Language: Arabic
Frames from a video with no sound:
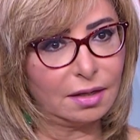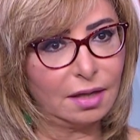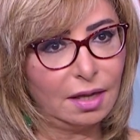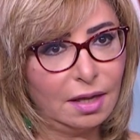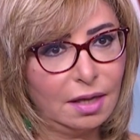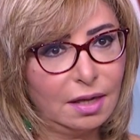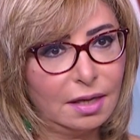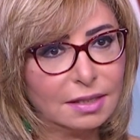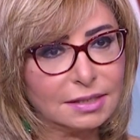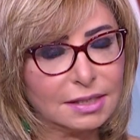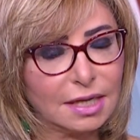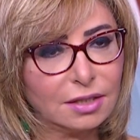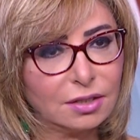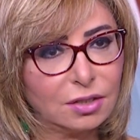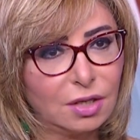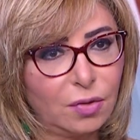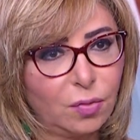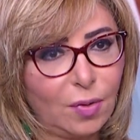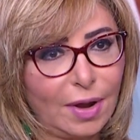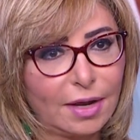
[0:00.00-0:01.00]
المخرج
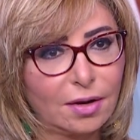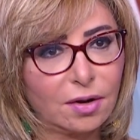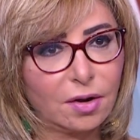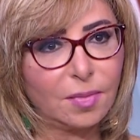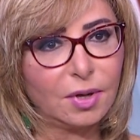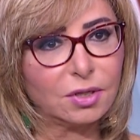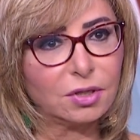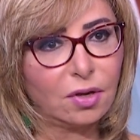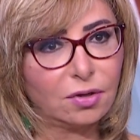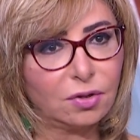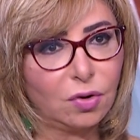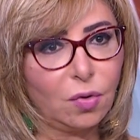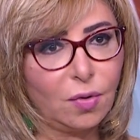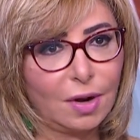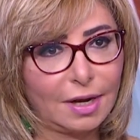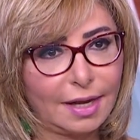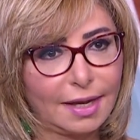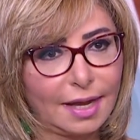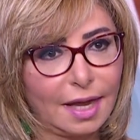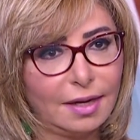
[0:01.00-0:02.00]
السيد وائل رمضان هو
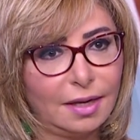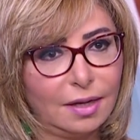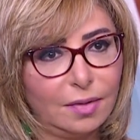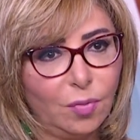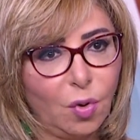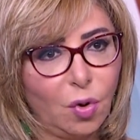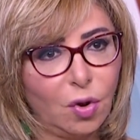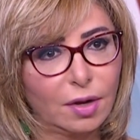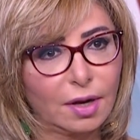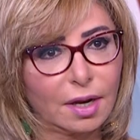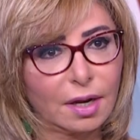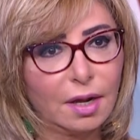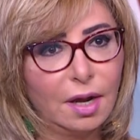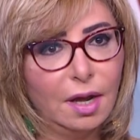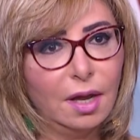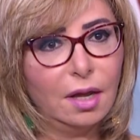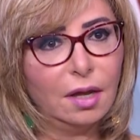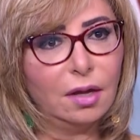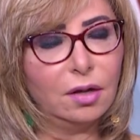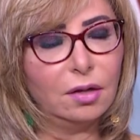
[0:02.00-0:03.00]
اللي كان المخرج صحيح